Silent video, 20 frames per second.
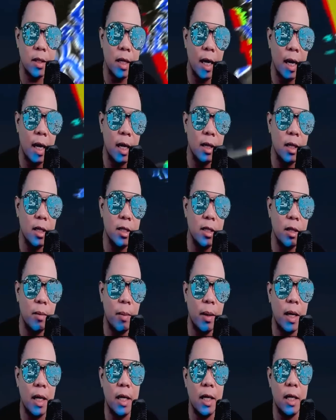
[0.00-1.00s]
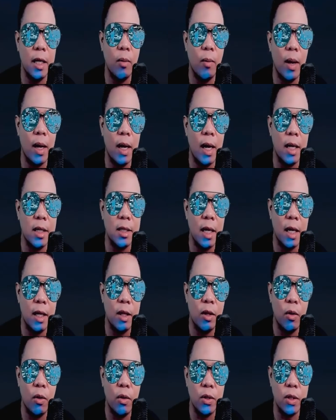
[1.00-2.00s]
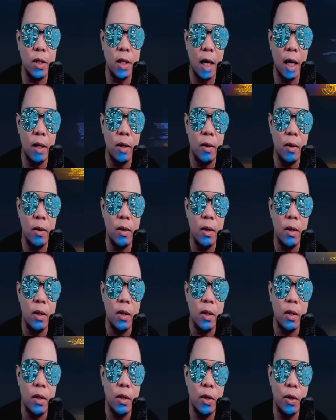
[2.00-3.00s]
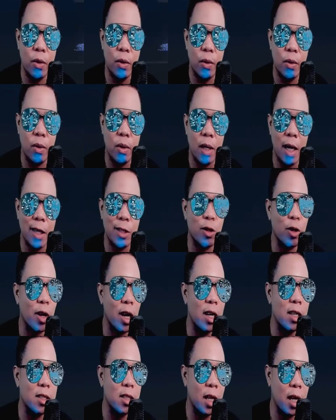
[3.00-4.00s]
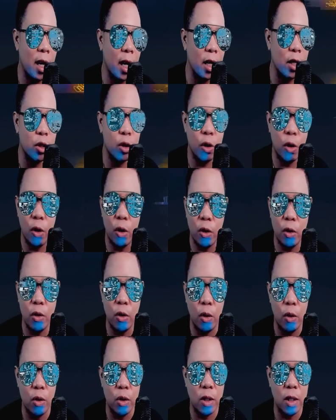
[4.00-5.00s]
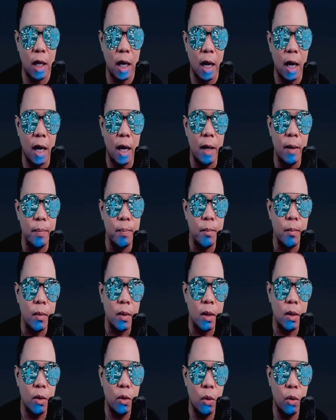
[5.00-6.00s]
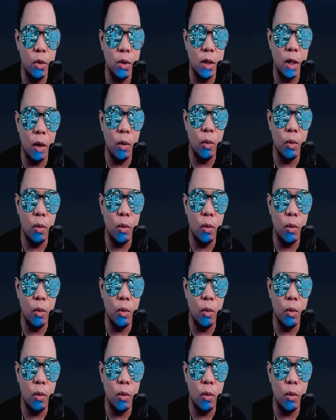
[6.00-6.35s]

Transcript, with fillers: scientists, 'di ba, naniniwala sila doon sa ano, yung natural selection doon sa doon sa